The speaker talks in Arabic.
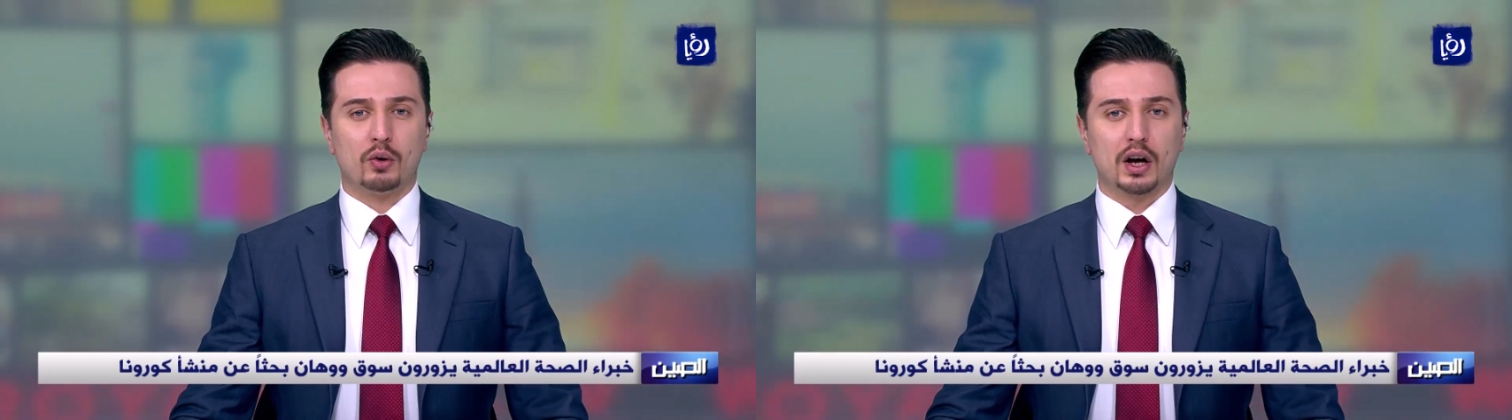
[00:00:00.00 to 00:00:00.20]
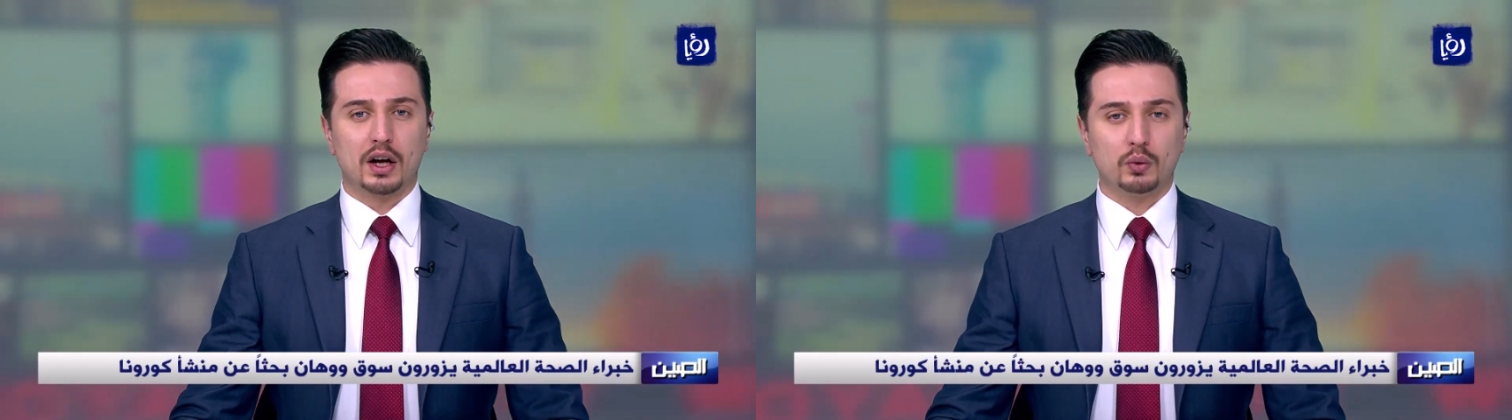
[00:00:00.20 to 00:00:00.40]

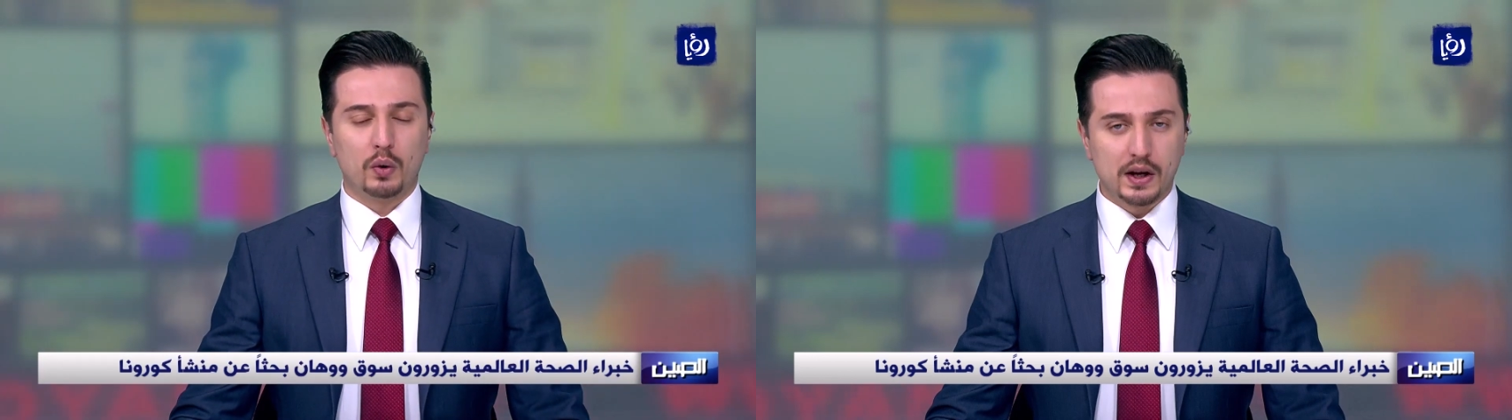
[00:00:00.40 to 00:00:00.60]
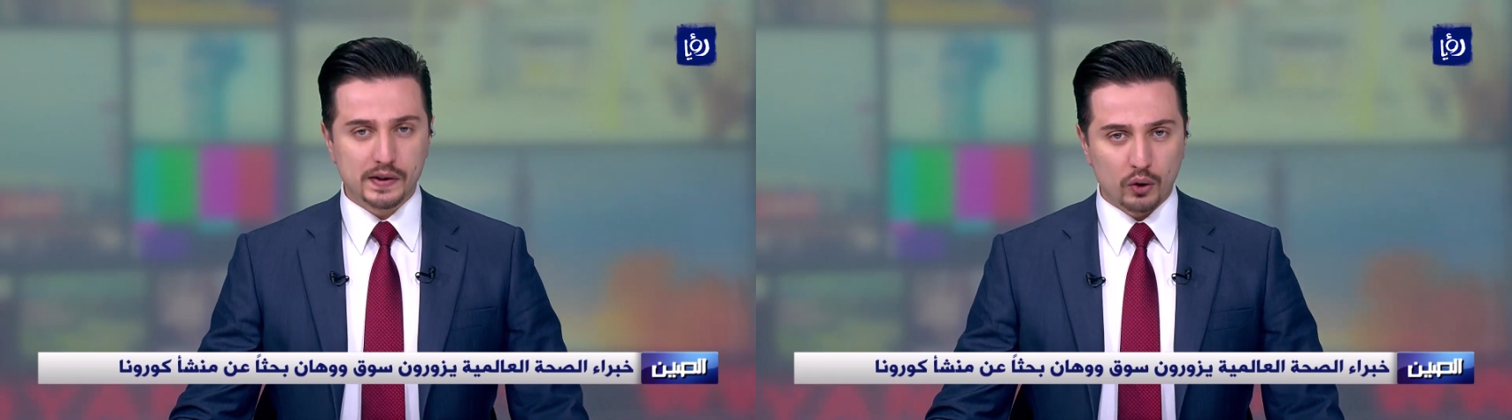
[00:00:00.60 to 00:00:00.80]
وقد
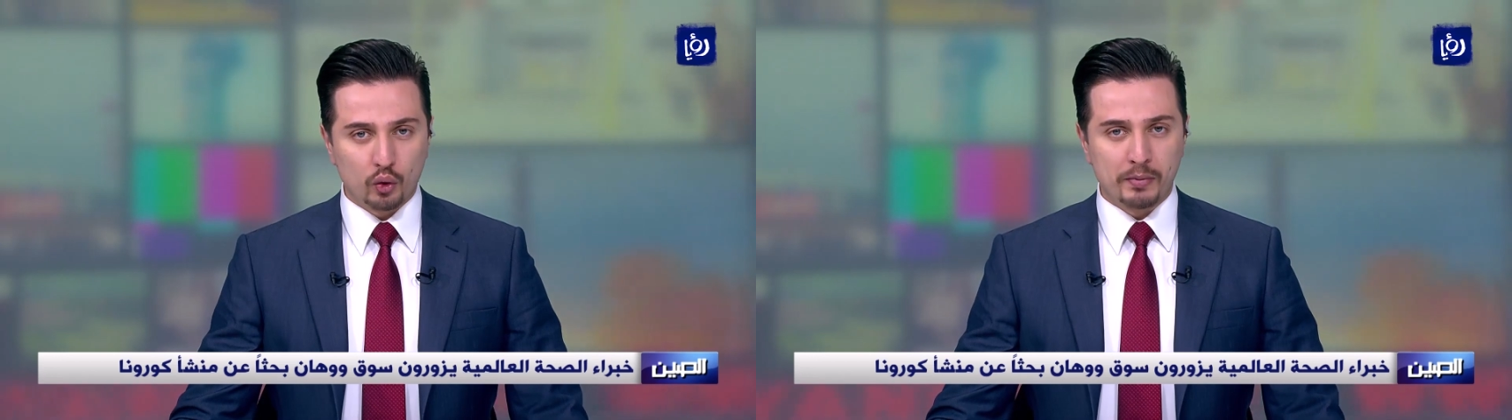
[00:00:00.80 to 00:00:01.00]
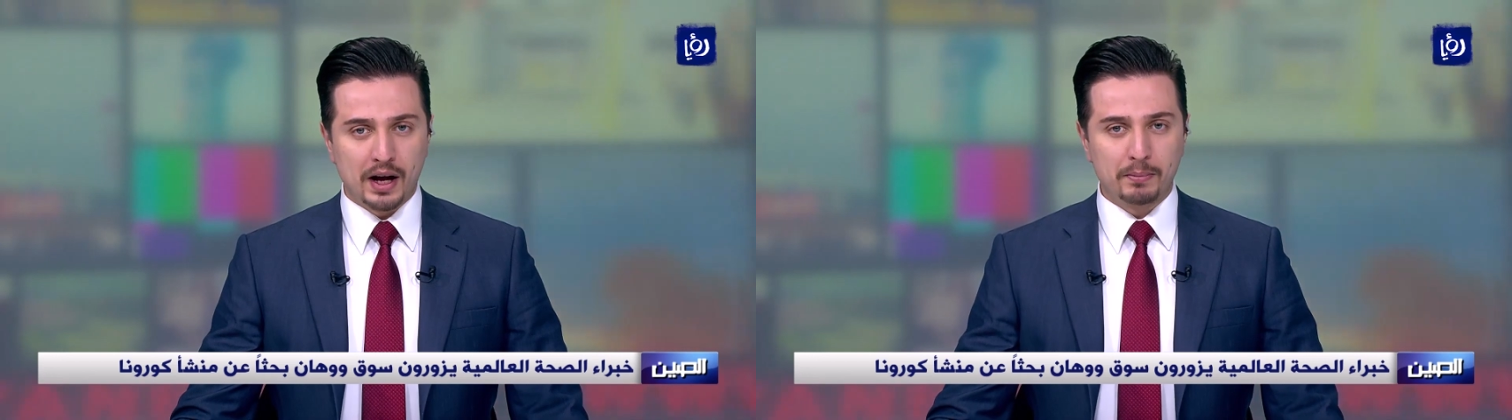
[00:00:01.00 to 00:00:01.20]

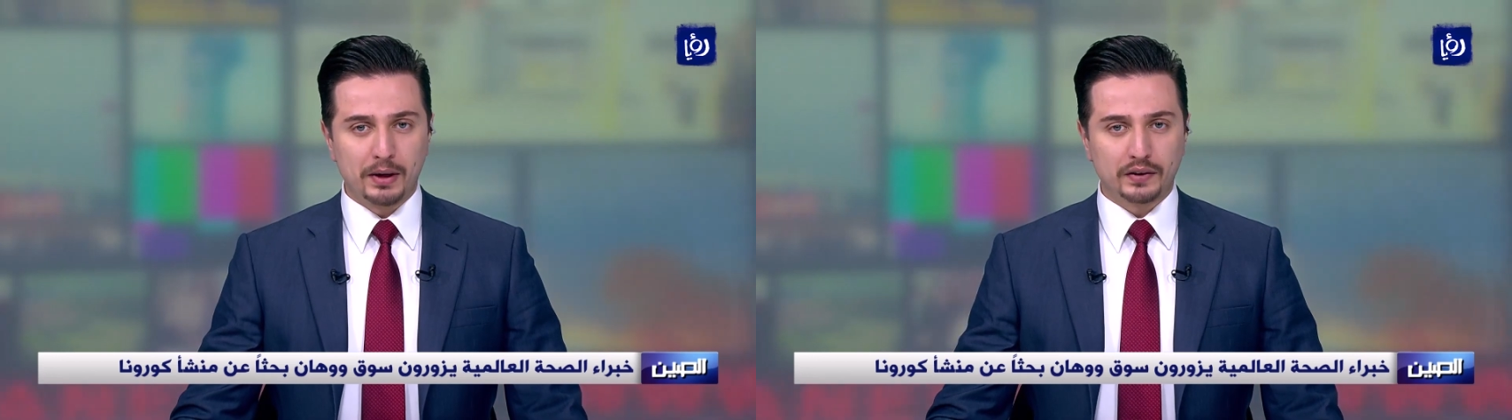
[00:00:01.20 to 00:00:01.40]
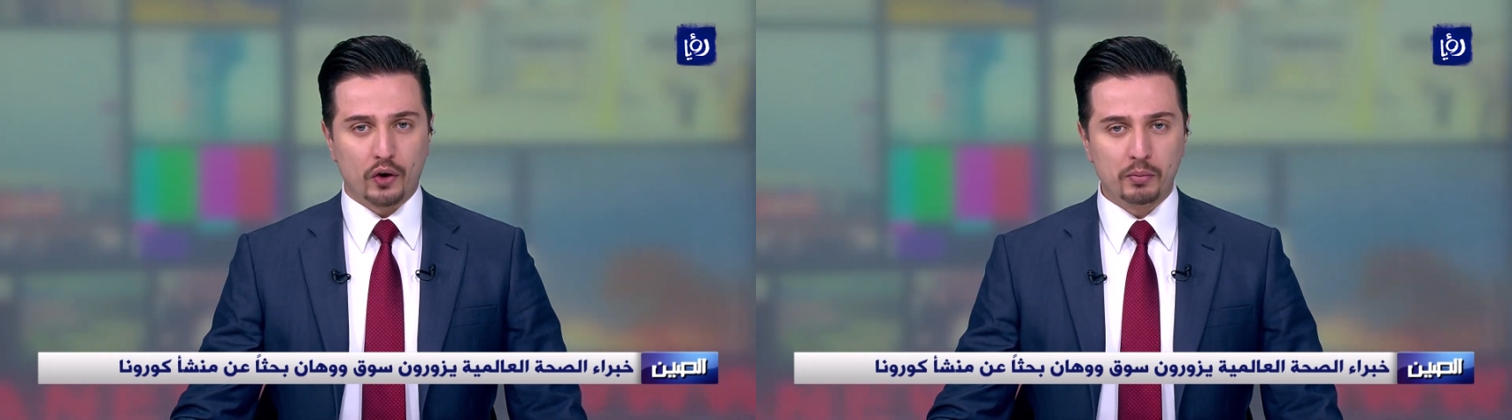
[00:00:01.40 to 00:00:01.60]
واصلوا
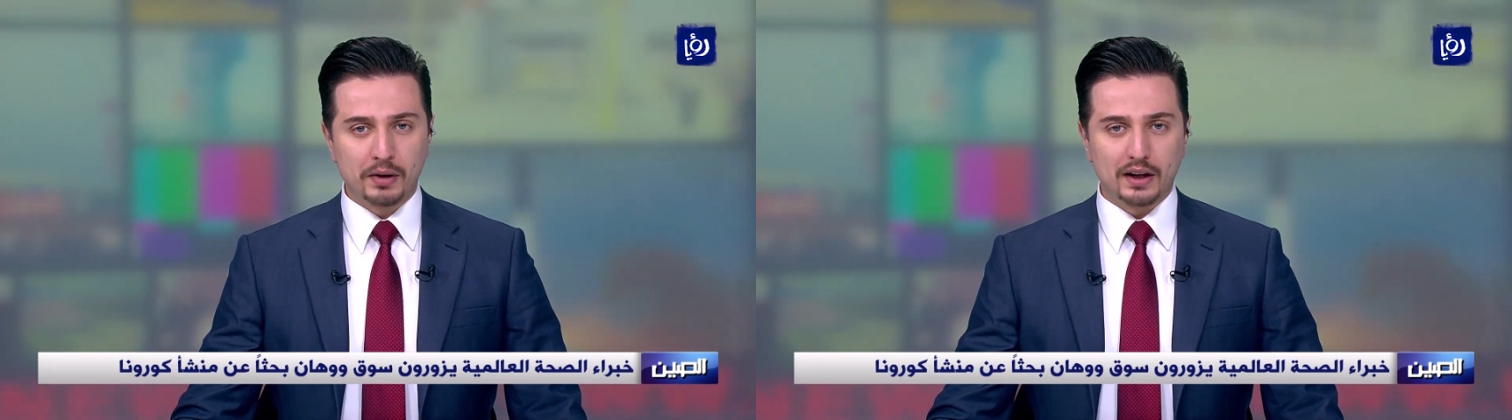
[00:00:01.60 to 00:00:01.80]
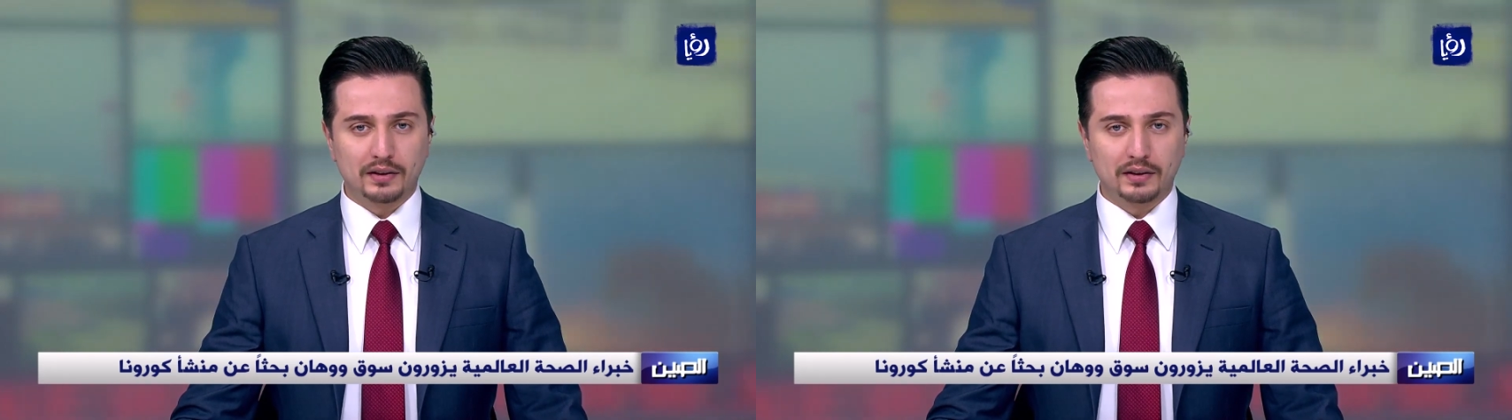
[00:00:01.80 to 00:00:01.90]
مهمتهم